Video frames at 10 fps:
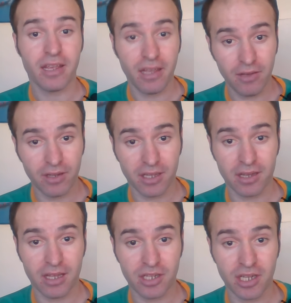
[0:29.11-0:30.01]
İyi
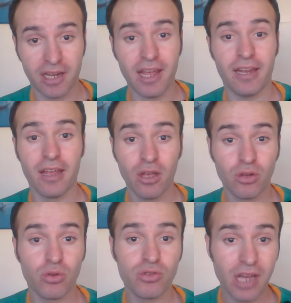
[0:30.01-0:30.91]
vakit geçirdiler. Yani
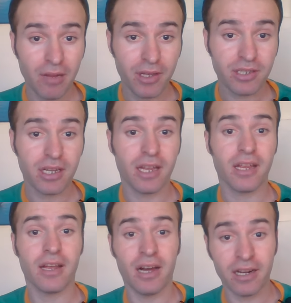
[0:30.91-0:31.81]
güzel bir
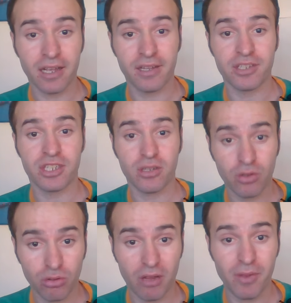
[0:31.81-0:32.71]
e, arkadaşlık
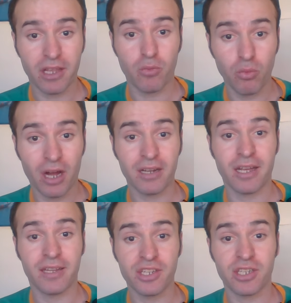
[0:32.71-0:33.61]
kurla. Peki bu
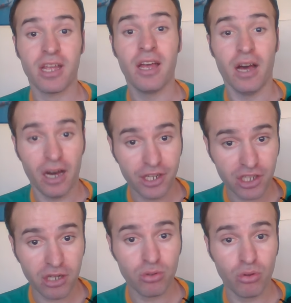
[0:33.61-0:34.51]
arkadaşlık
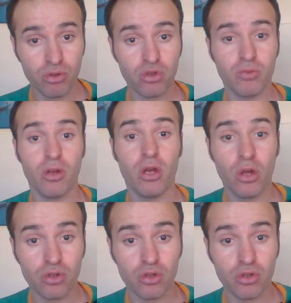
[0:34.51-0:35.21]
aşka dönüşür mü?